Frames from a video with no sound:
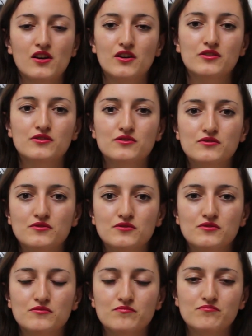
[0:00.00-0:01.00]
Euh,
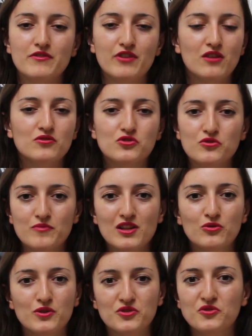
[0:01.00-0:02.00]
mais voilà, je mets
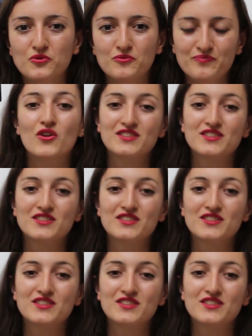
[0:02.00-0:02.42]
le doigt dessus.